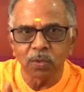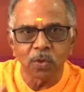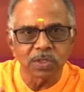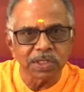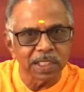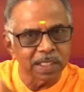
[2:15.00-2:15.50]
இந்த
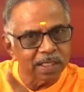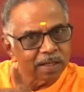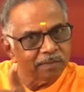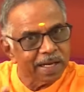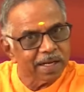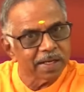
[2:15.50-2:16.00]
கோர்ஸுக்கு
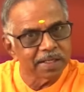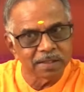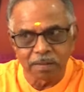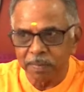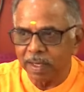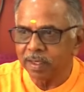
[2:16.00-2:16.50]
என்னென்ன வேலை
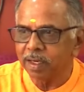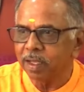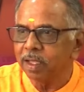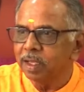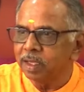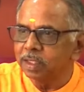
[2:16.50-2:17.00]
கிடைக்குதுன்னு
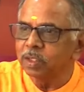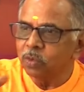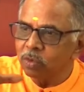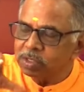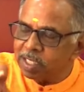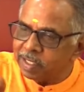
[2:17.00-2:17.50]
பார்க்குறான் இந்த
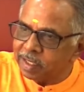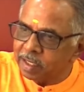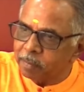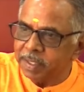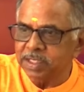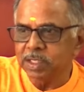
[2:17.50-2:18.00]
கோர்ஸில்
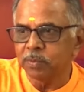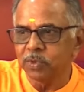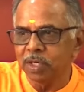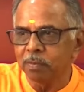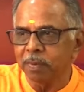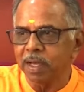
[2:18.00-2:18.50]
என்னென்ன படிச்சுக்க
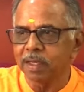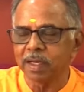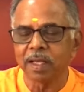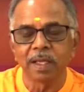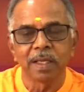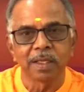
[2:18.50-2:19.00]
முடியும்னு
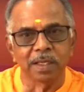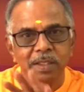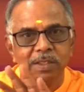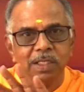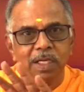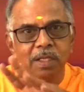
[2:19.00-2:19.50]
பார்க்குறான்
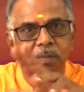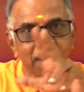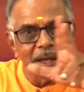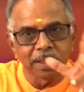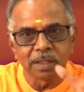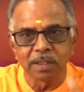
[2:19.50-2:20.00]
இத்தனையும்
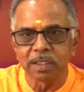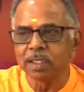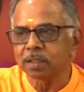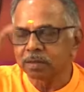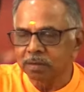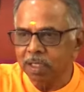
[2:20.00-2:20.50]
அறிந்து
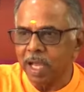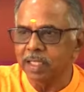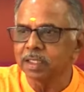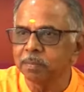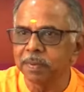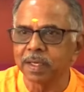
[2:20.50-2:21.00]

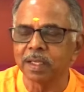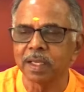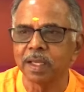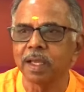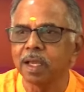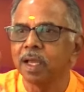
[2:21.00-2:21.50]
அதன்
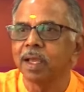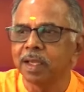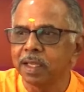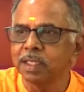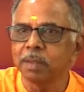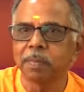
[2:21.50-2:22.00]
பிறகு
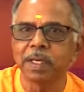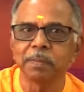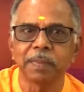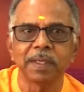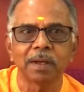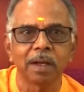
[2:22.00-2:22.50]
இந்த
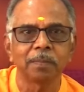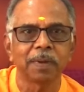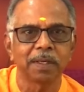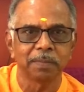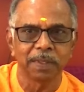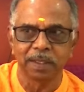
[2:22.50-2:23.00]
படிப்பை நான்
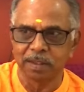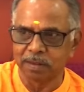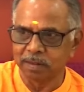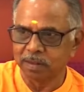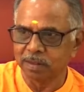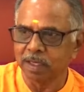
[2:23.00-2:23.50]
படிப்பேன்
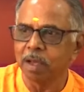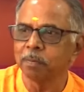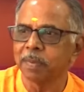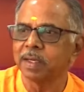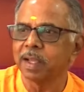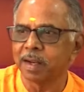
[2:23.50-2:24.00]

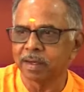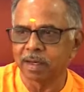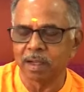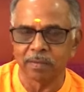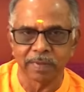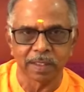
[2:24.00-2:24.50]
நான் பல்
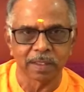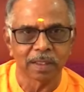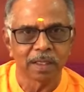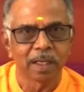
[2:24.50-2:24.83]
டாக்டர் ஆவேன்